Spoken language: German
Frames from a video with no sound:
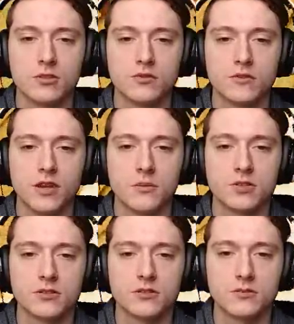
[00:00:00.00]
Ich hoffe, der
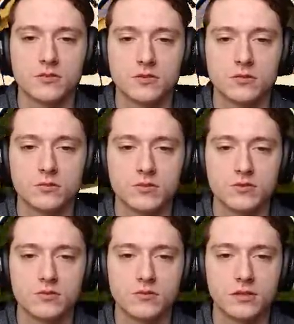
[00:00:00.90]
Abstand ist groß genug,
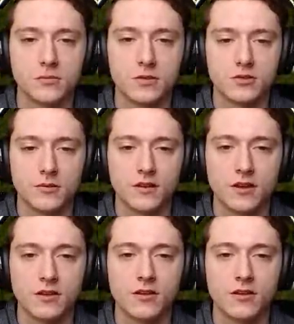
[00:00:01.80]
beziehungsweise den mache ich nochmal weg.